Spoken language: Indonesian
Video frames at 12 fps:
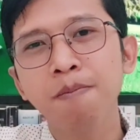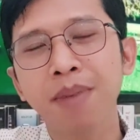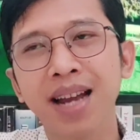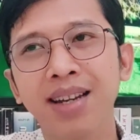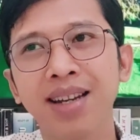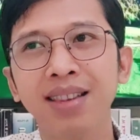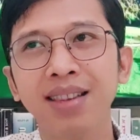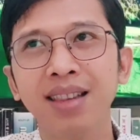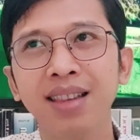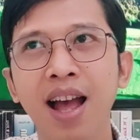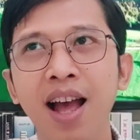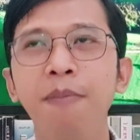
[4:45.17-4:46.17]
pada
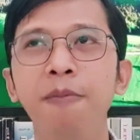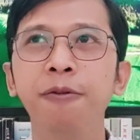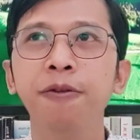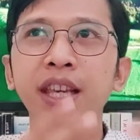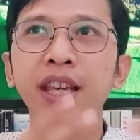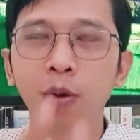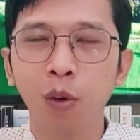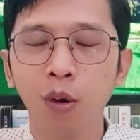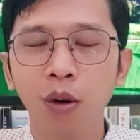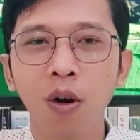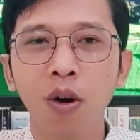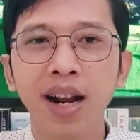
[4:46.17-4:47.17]
tahap
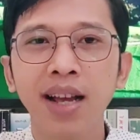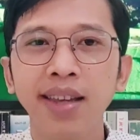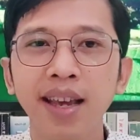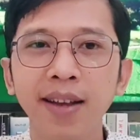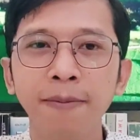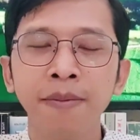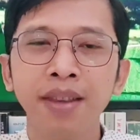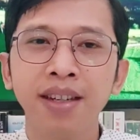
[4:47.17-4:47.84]
figur orang yang